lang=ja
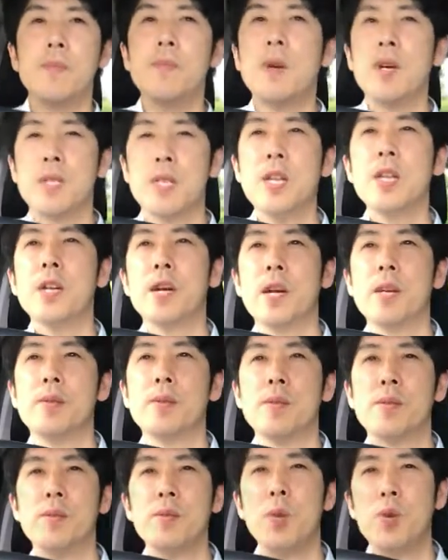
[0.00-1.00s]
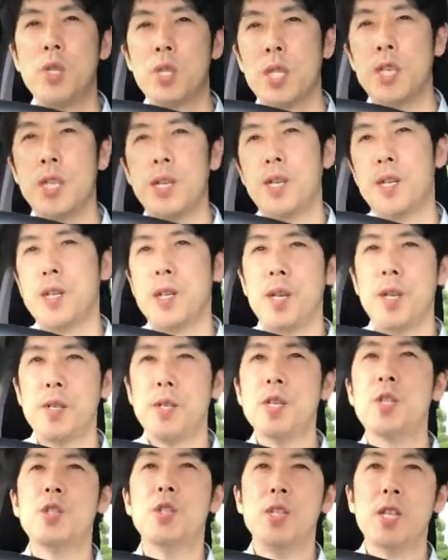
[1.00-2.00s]
まあ、前回あの風知
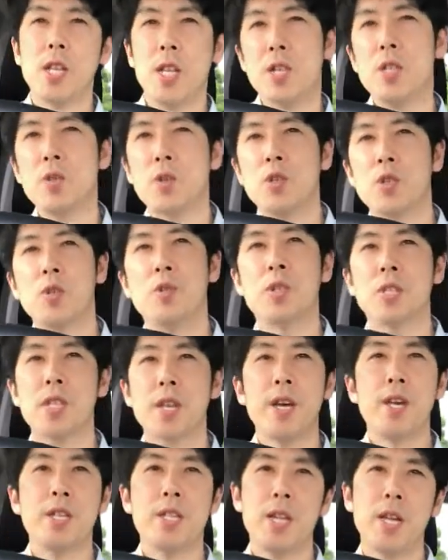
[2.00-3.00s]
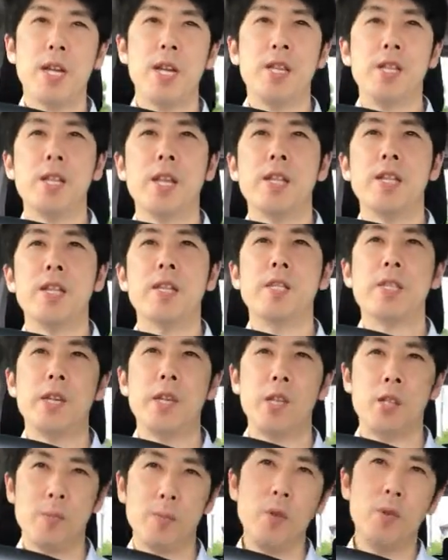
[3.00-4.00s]
についてね少しお伝えしていたんです
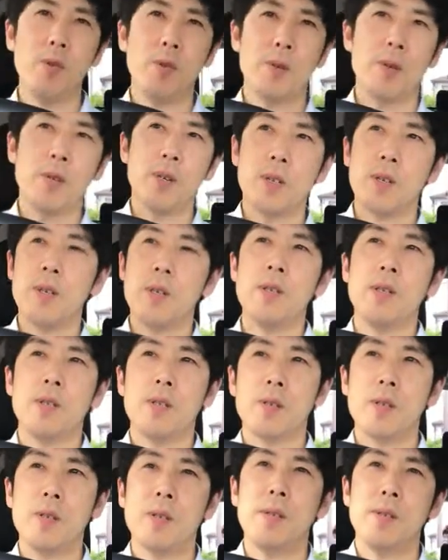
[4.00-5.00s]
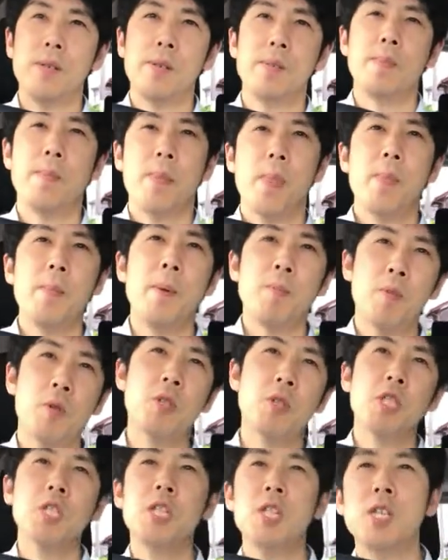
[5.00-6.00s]
けれども、まあ、僕
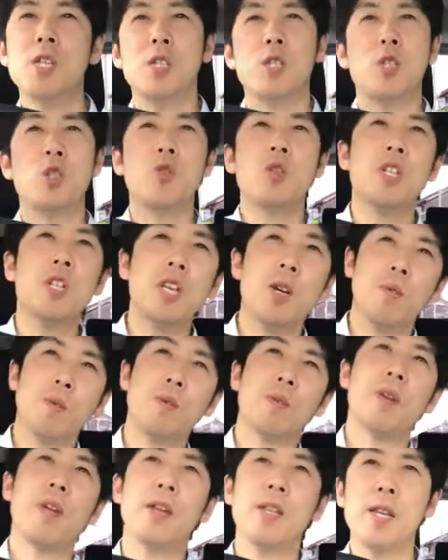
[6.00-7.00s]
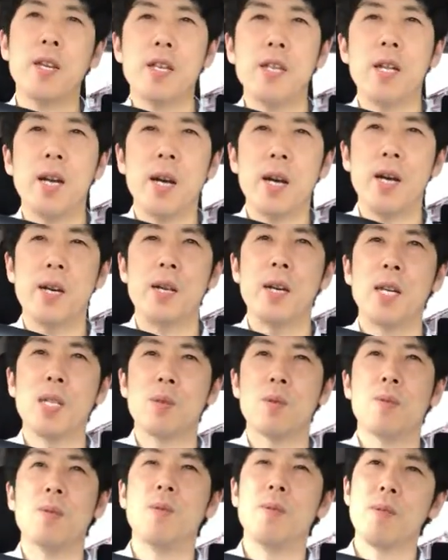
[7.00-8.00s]
自身正直本当霊的なあ
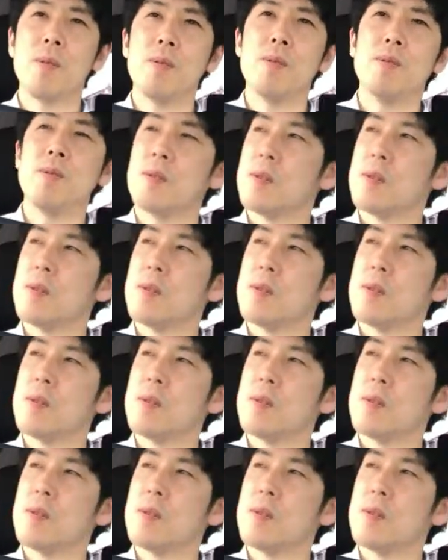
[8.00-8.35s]
のこ